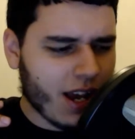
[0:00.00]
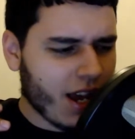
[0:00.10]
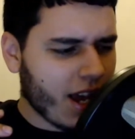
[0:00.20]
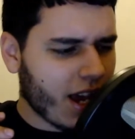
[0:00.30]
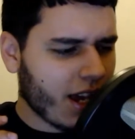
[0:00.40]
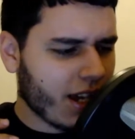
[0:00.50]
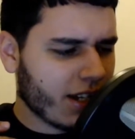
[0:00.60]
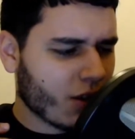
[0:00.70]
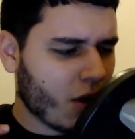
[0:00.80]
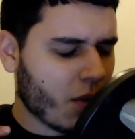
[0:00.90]
es
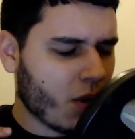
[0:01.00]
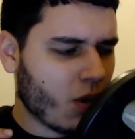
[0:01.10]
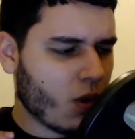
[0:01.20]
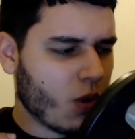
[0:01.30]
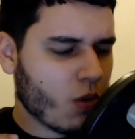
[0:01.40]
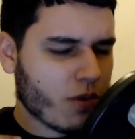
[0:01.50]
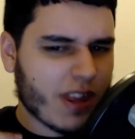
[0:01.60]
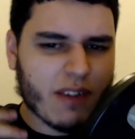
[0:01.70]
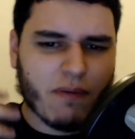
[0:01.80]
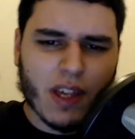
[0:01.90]
como un
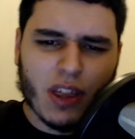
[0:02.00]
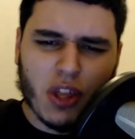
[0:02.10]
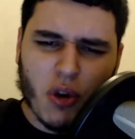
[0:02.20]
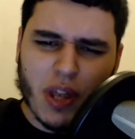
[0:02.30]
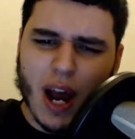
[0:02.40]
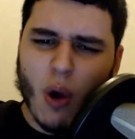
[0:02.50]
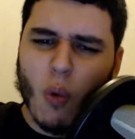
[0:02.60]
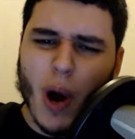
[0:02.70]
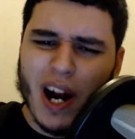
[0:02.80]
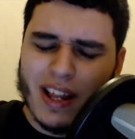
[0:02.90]
edificio de la
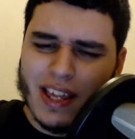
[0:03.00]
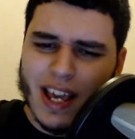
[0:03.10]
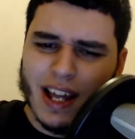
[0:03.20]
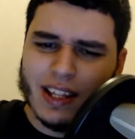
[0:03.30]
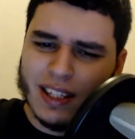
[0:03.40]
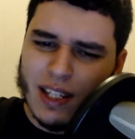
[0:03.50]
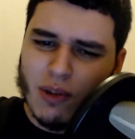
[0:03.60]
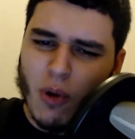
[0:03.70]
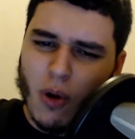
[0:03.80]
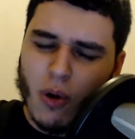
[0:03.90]
guardia
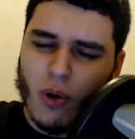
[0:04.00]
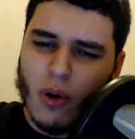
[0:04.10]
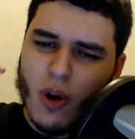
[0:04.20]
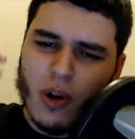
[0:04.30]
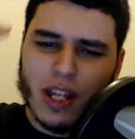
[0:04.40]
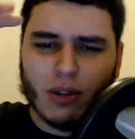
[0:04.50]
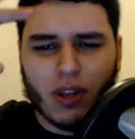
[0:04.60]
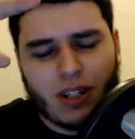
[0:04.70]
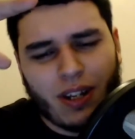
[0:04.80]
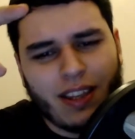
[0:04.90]
antiguo y
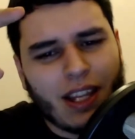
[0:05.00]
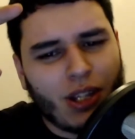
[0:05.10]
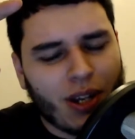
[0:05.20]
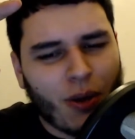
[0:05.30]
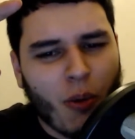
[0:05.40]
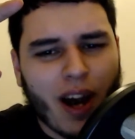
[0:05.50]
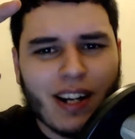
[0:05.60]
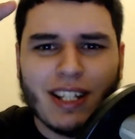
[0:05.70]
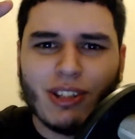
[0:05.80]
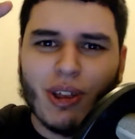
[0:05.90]
entonces juegas
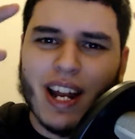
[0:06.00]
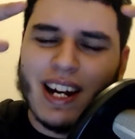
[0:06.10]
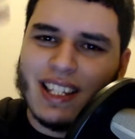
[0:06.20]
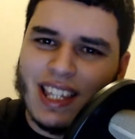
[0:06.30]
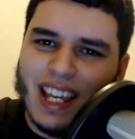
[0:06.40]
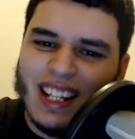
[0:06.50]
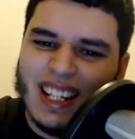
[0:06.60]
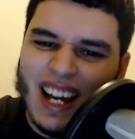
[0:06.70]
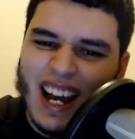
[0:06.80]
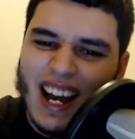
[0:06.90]
dentro de las
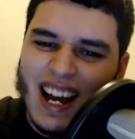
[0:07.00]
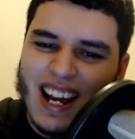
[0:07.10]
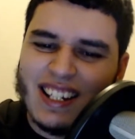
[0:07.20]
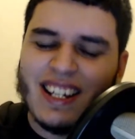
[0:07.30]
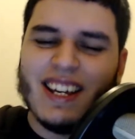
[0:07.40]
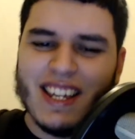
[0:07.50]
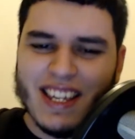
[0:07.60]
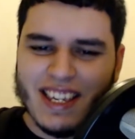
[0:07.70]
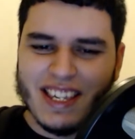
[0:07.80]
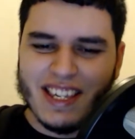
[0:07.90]
celdas
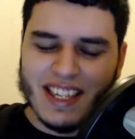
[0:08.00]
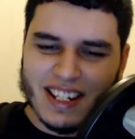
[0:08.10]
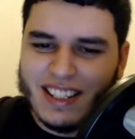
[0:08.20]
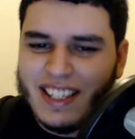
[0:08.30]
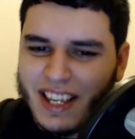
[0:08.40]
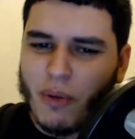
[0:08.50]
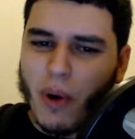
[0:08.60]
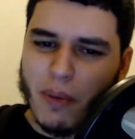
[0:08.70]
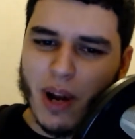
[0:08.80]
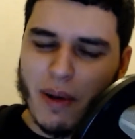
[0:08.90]
y, como que
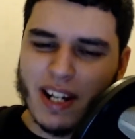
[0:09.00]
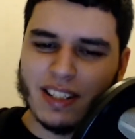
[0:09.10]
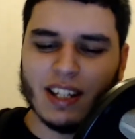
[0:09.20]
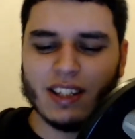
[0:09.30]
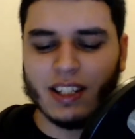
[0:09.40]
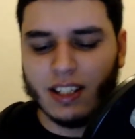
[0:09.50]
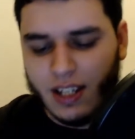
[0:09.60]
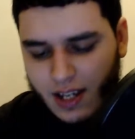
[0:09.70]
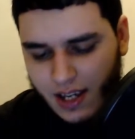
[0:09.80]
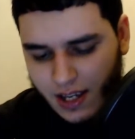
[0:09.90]
mola bastante.
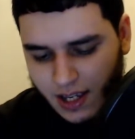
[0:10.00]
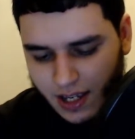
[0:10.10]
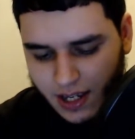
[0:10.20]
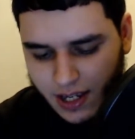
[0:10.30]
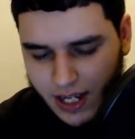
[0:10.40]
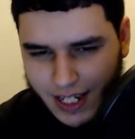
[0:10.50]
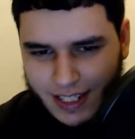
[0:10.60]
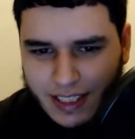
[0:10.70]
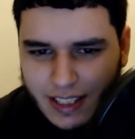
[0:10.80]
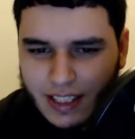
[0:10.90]
Eh,
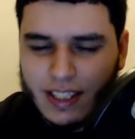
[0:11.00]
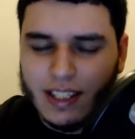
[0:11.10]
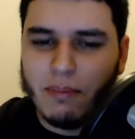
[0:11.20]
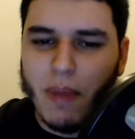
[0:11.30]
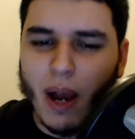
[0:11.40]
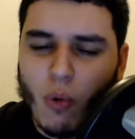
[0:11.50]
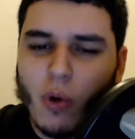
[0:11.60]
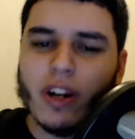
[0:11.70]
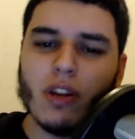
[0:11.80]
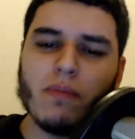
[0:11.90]
si me
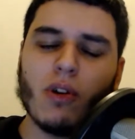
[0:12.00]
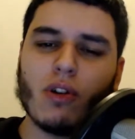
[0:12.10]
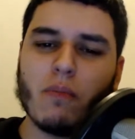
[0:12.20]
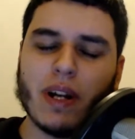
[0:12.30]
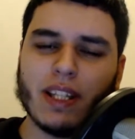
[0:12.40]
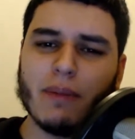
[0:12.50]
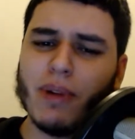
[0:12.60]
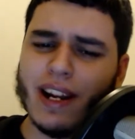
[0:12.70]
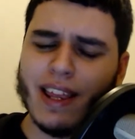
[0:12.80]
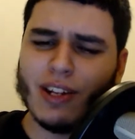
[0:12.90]
acuerdo, pues compartiré por
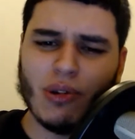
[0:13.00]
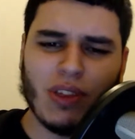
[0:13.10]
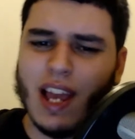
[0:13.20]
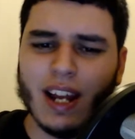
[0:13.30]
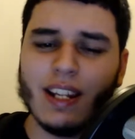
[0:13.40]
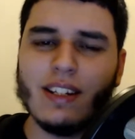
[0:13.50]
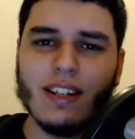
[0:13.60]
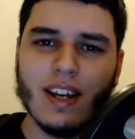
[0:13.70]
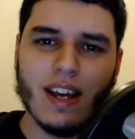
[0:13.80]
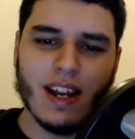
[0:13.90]
las redes sociales
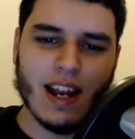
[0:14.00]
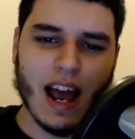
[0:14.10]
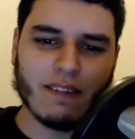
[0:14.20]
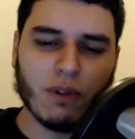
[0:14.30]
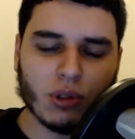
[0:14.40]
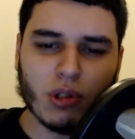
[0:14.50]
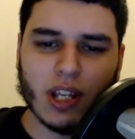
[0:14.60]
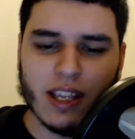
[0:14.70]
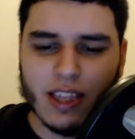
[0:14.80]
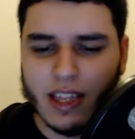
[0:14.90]
las fotos que
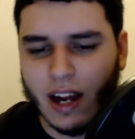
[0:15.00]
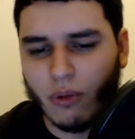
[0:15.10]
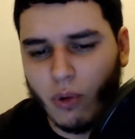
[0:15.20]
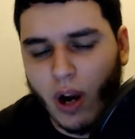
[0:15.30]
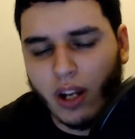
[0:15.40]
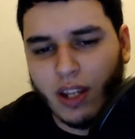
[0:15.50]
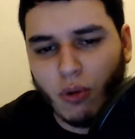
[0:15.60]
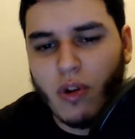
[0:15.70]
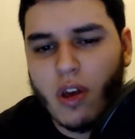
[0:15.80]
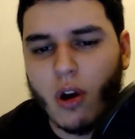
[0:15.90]
hice de
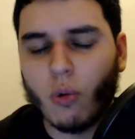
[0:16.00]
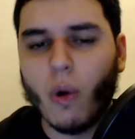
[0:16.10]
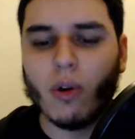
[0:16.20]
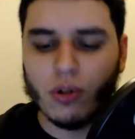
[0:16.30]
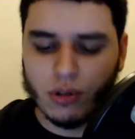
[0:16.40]
algunos de los juegos,